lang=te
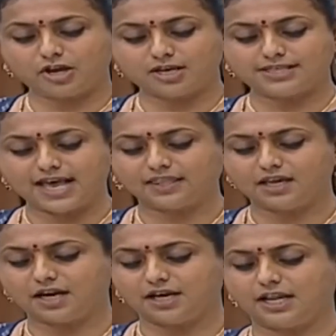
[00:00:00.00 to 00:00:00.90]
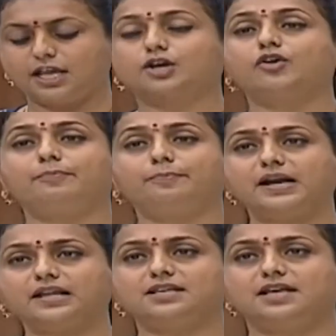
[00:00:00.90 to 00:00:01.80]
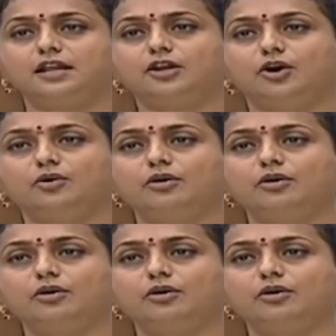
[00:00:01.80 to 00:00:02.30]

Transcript: ఒక్క శాతం కంటే ఎక్కువ పాఠశాలల్లో